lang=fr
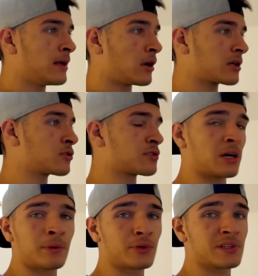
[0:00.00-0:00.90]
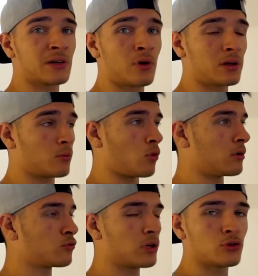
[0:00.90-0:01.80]
Alors quelque chose qui est important à savoir, bon,
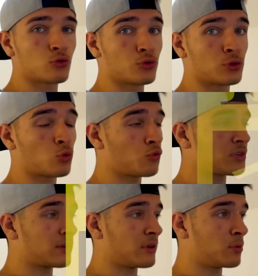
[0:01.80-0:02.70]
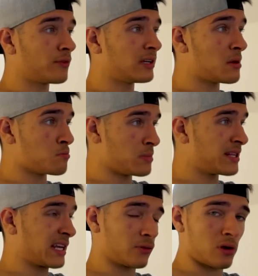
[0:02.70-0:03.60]
donc là du coup c'est une config qui est faite pour faire de
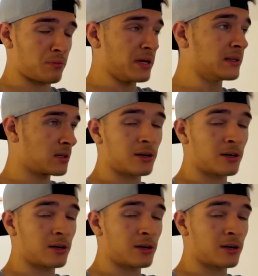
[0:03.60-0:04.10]
la 1080p.